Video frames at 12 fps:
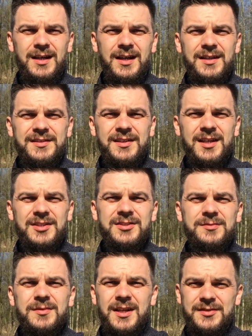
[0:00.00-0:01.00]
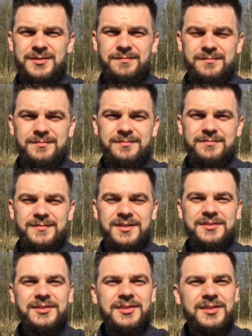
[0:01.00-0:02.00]
ale za każdym razem,
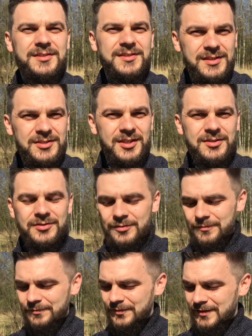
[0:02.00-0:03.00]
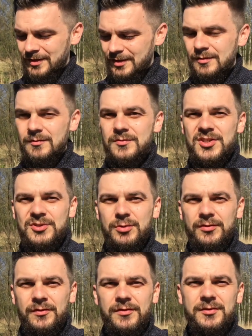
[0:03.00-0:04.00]
gdy Ty zaliczasz tą
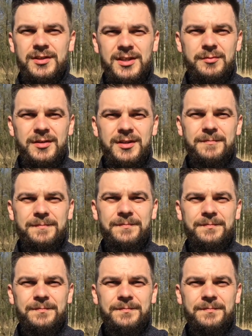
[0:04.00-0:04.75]
przysłojową glebę,